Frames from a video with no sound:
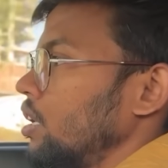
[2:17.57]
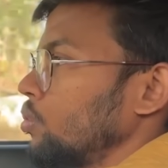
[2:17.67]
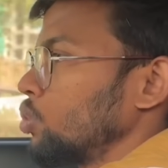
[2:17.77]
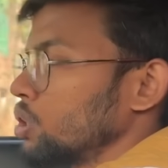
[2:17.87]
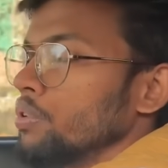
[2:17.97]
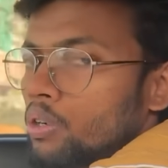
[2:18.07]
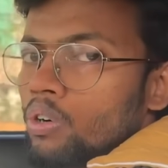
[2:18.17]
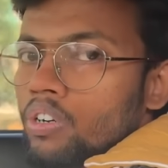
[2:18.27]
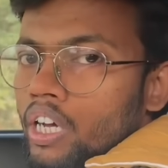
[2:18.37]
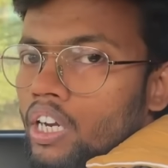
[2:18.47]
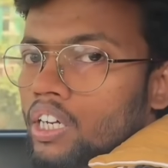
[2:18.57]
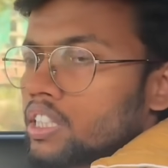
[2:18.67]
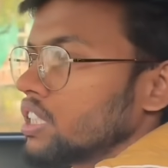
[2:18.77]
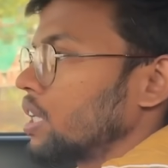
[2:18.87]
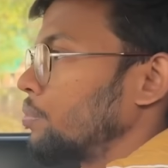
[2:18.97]
कुछ भी हो है ना
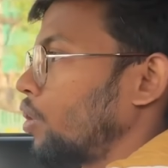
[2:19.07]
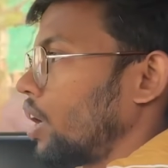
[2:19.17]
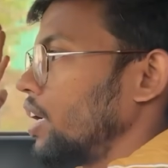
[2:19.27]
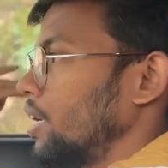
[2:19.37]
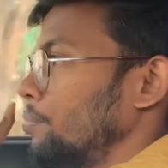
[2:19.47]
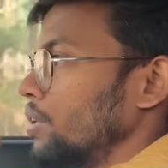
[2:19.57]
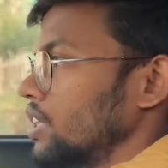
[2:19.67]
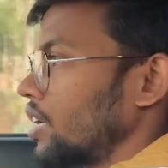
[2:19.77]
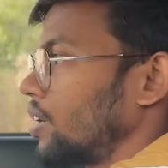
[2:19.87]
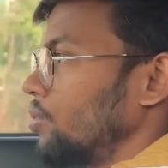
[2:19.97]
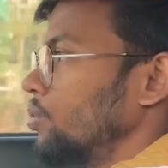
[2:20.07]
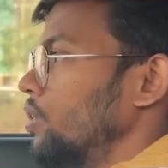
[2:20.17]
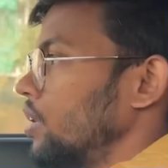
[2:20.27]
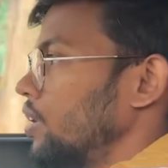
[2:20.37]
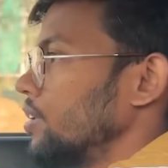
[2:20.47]
जैसे कि फॉरेन ट्रिप में जा रहा
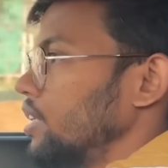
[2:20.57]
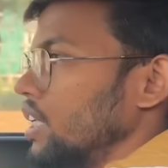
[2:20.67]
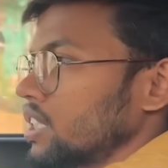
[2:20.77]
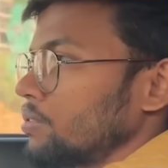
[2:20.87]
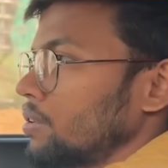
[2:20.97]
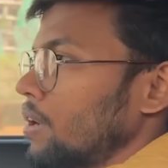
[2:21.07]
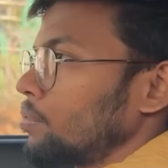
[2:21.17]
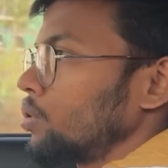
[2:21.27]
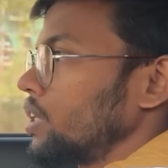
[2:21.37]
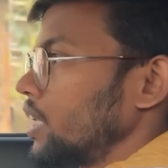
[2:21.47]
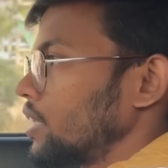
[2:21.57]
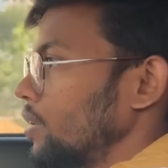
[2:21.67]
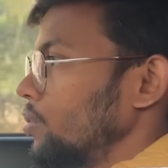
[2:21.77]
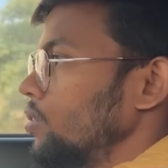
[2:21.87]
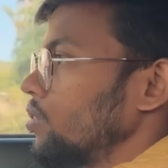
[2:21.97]
हूँ तो ये सब जब आप लोग देखते
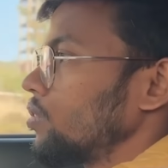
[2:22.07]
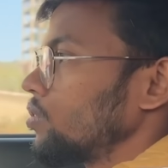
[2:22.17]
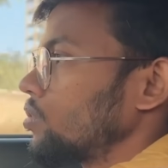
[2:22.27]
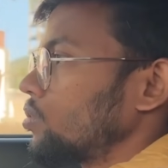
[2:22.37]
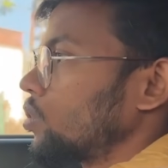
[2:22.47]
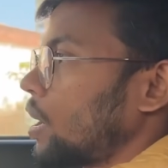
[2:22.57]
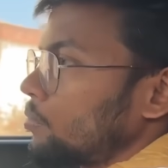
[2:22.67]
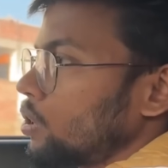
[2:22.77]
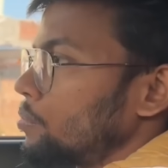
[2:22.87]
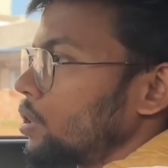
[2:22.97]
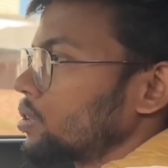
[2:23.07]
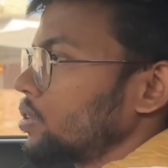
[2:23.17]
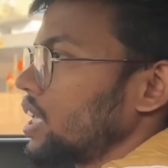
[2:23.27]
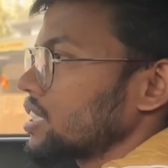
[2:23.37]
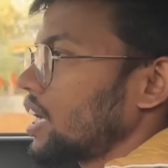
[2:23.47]
हो तो आप लोगों को बहुत
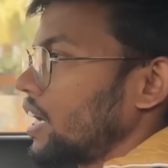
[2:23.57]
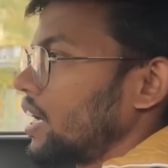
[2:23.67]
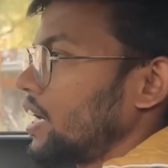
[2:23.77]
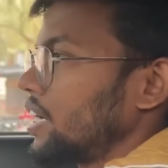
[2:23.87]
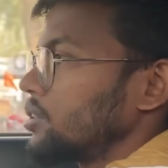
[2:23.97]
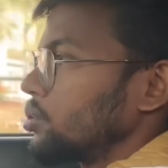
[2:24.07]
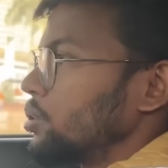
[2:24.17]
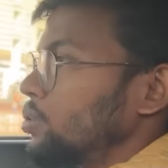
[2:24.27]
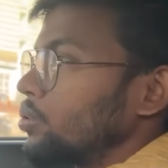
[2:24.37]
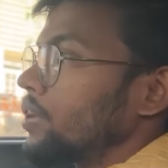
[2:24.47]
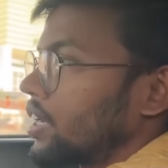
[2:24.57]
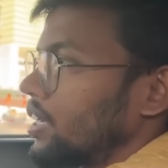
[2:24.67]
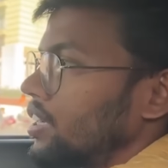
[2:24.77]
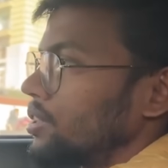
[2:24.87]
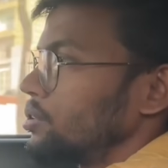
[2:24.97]
कोई ऐसा है जो यूट्यूबर
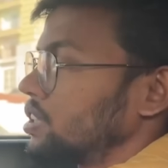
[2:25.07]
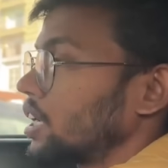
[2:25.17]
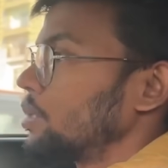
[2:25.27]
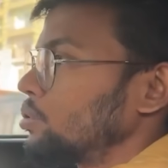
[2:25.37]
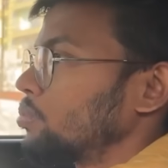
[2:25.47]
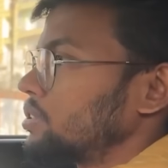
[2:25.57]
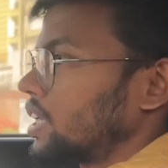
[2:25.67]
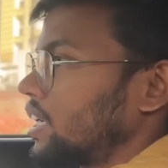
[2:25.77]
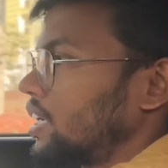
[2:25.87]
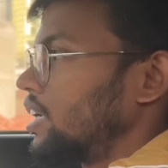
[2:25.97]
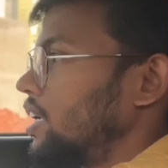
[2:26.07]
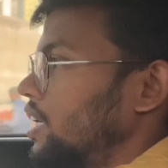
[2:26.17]
है जिनका यूट्यूब चैनल है